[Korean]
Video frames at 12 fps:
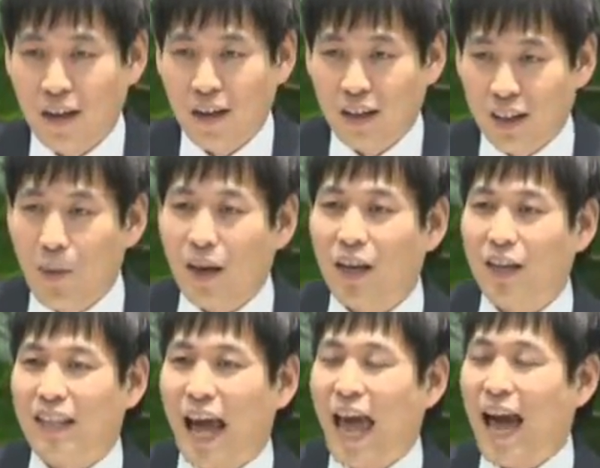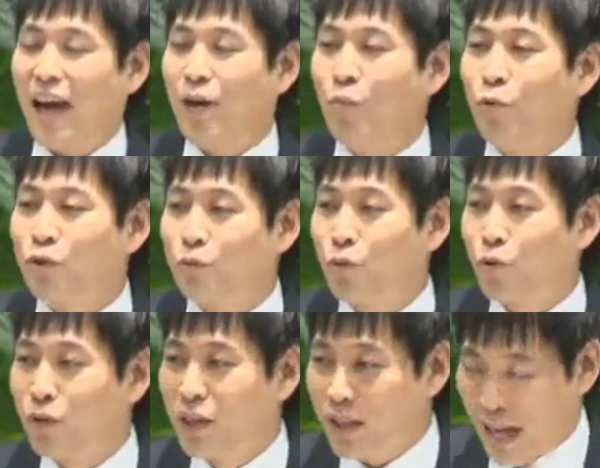이 밖에 다양한 모습으로
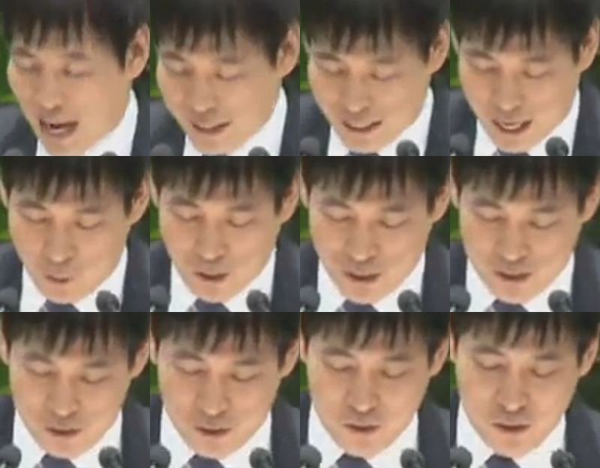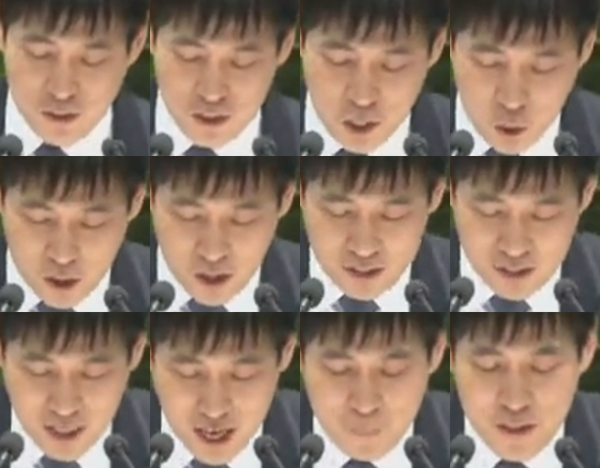우리는 각 사회에서 역할들을
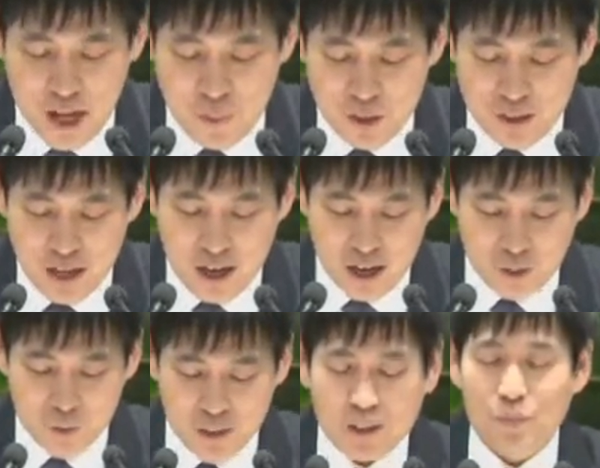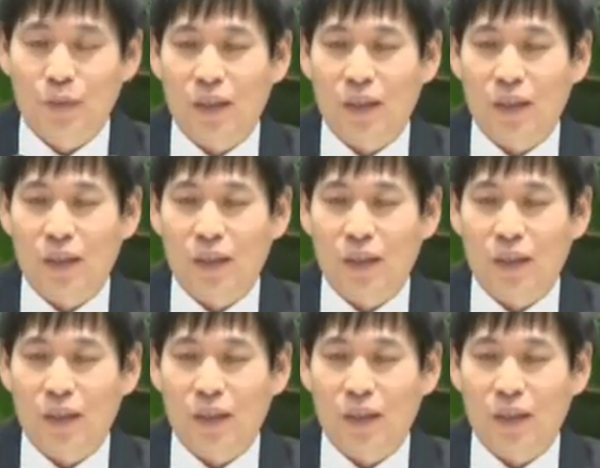감당하며 살아가고 있습니다.